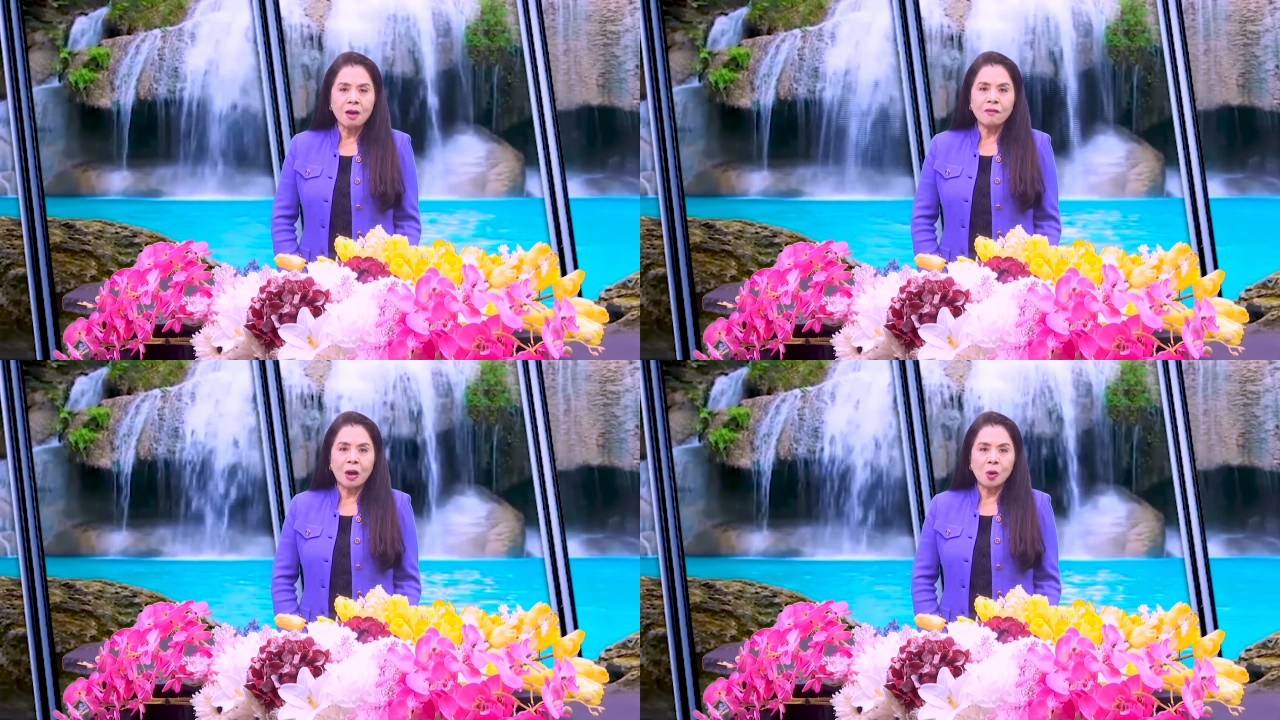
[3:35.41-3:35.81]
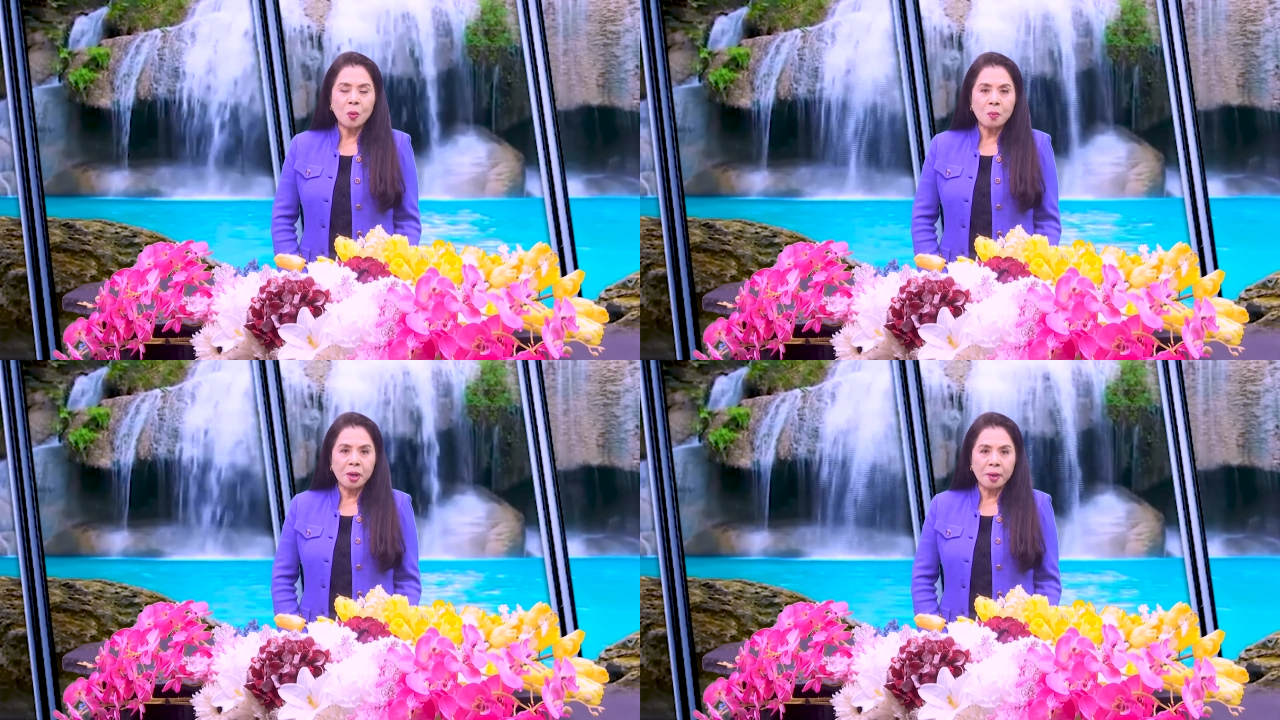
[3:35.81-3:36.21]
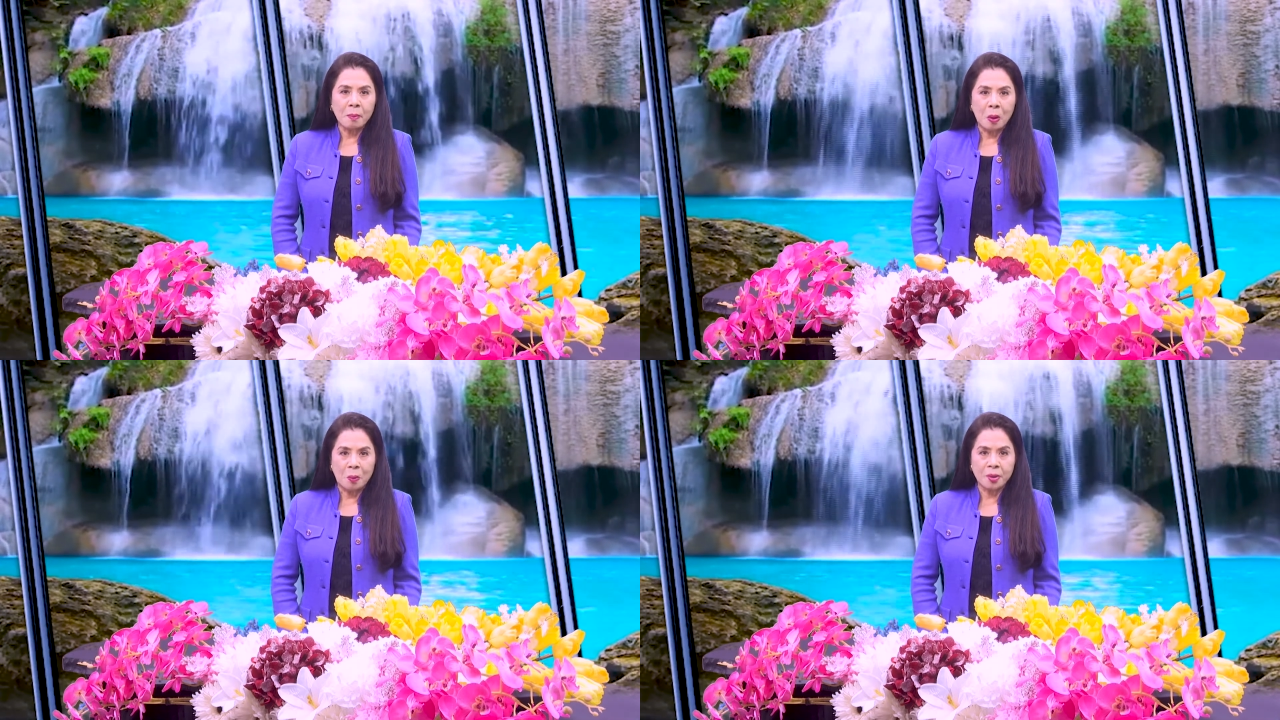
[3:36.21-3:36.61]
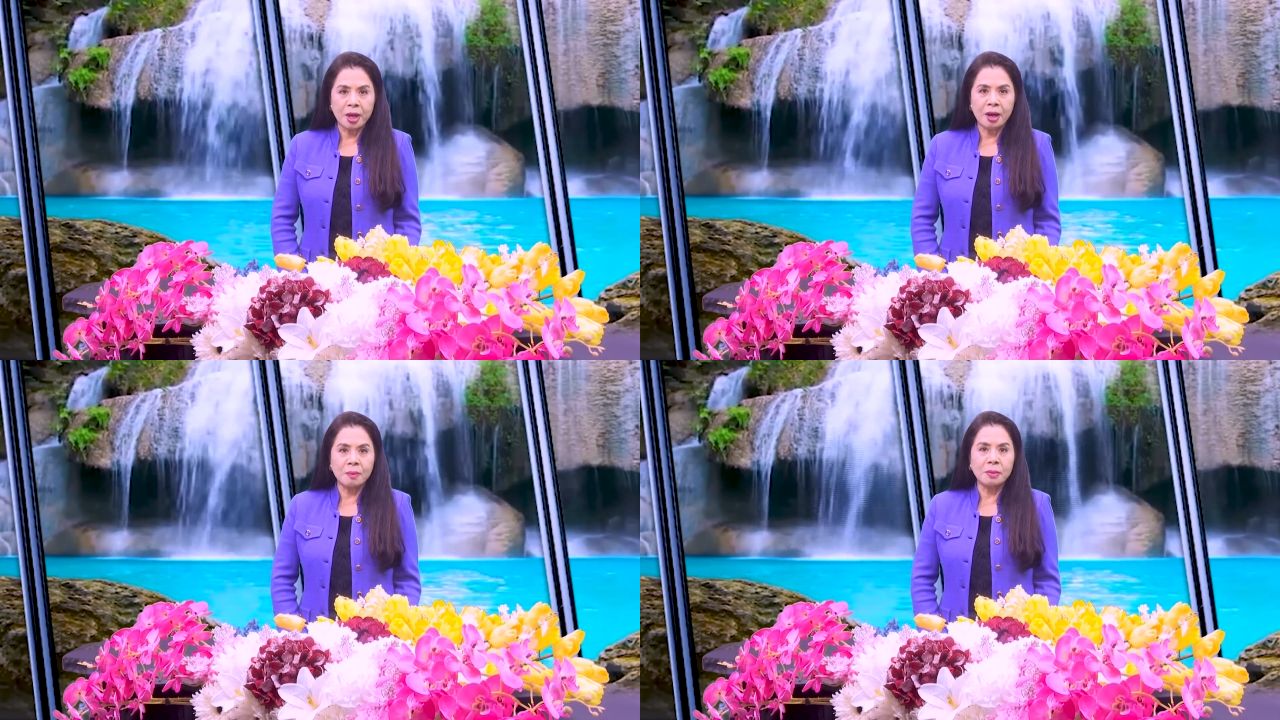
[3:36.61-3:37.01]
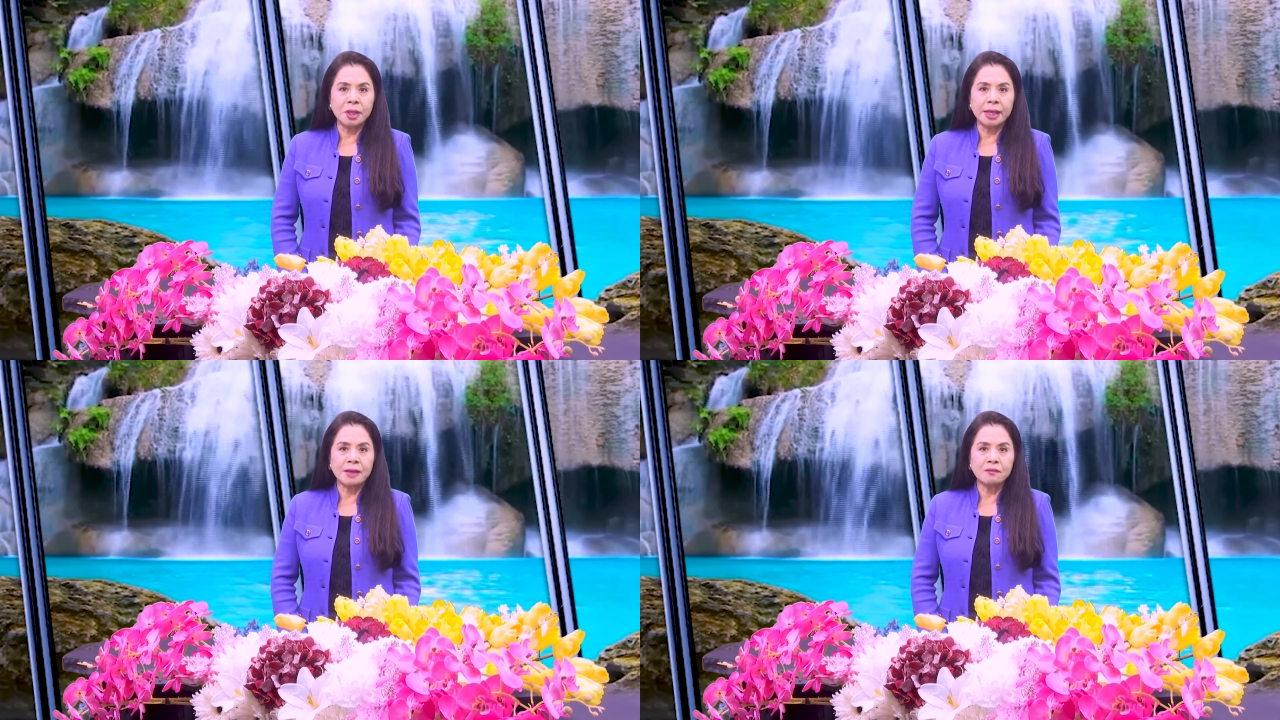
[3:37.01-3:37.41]
vào lúc mười một giờ
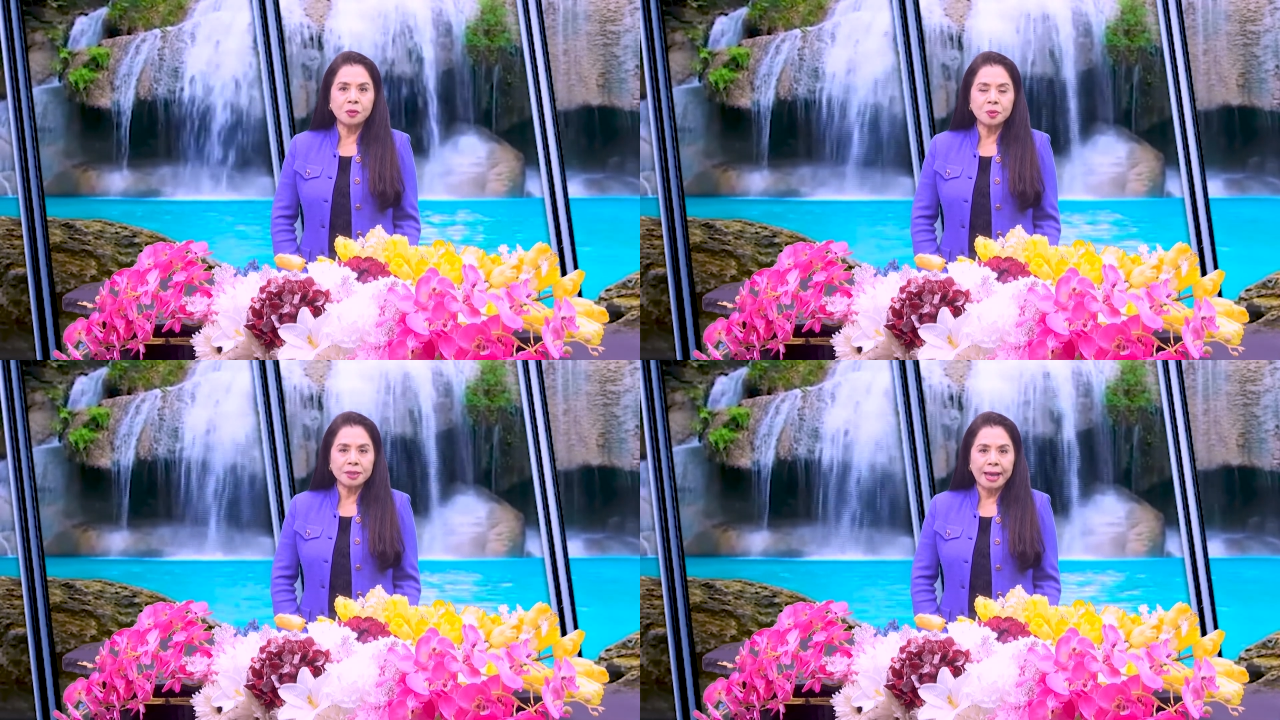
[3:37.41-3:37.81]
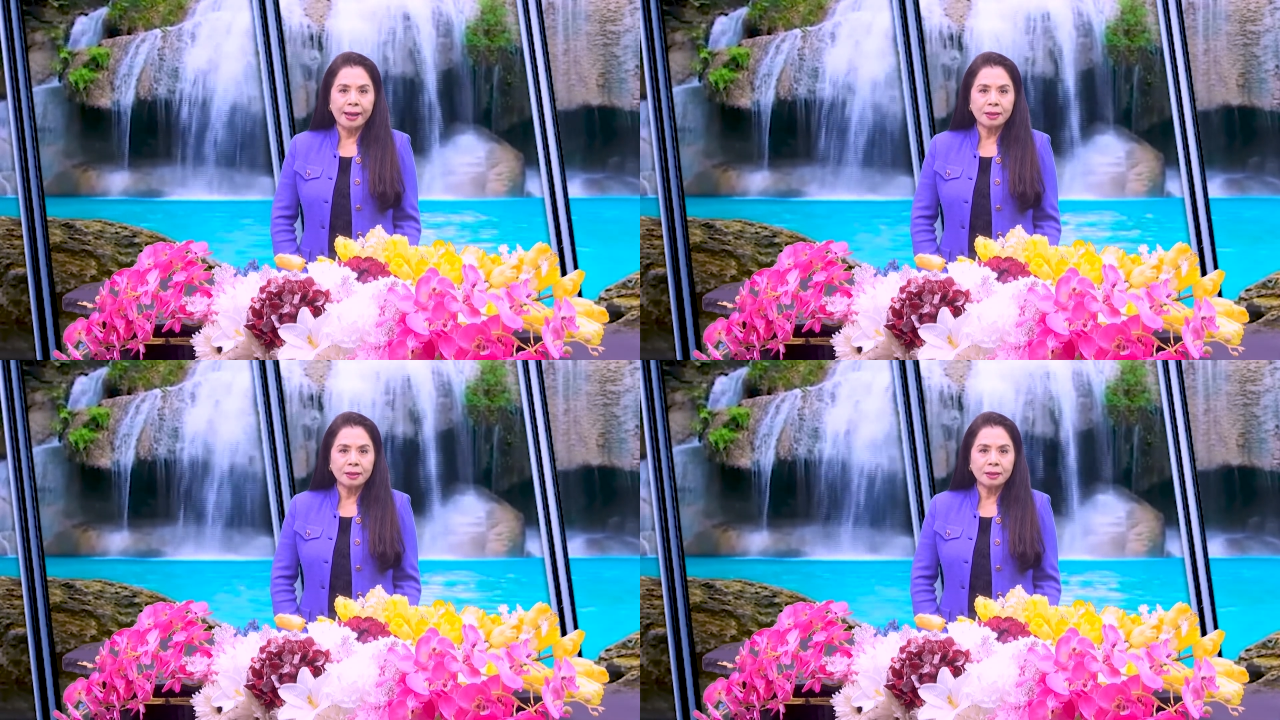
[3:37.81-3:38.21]
mười lăm phút sáng.